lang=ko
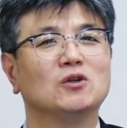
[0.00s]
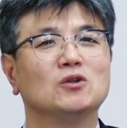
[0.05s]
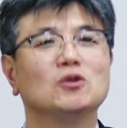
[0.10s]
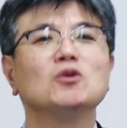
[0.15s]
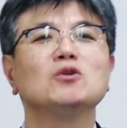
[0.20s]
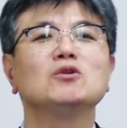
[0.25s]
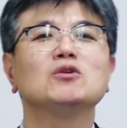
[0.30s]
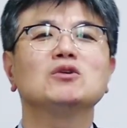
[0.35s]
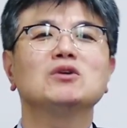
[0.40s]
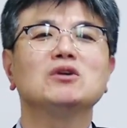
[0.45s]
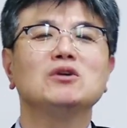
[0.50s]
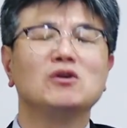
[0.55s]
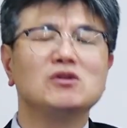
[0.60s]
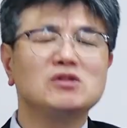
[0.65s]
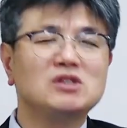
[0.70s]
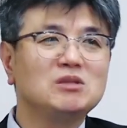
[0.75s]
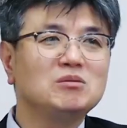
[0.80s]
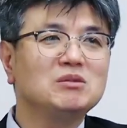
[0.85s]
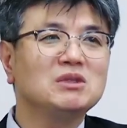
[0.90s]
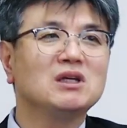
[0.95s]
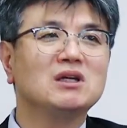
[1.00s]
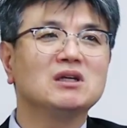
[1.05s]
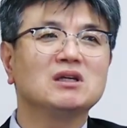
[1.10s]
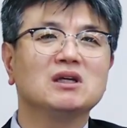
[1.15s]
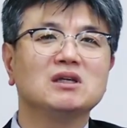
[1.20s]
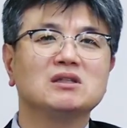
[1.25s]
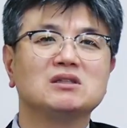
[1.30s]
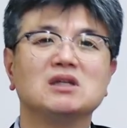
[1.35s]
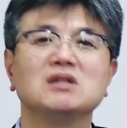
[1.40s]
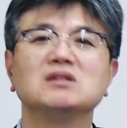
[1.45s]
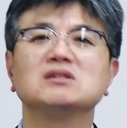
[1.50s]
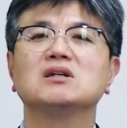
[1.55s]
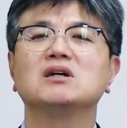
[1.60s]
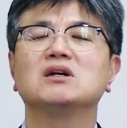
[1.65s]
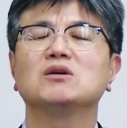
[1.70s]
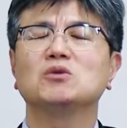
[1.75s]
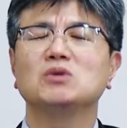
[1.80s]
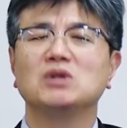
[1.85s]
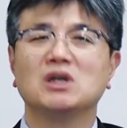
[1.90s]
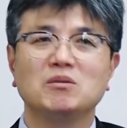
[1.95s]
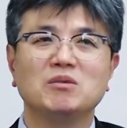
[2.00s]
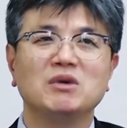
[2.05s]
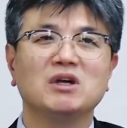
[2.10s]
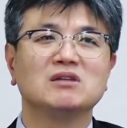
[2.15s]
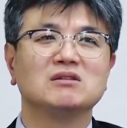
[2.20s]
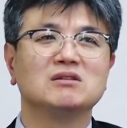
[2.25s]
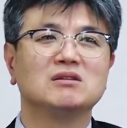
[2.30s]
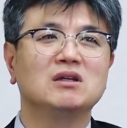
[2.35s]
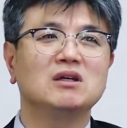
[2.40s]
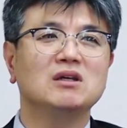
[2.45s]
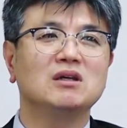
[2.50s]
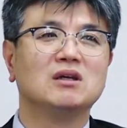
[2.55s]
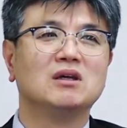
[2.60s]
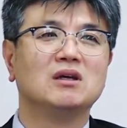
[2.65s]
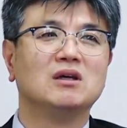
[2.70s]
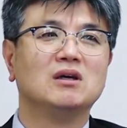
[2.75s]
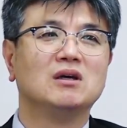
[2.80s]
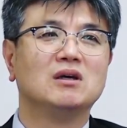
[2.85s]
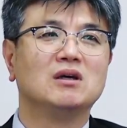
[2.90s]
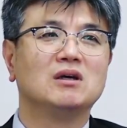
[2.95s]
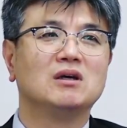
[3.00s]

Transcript: 너 그렇게 열심히 나에게 제사하고 예배하는데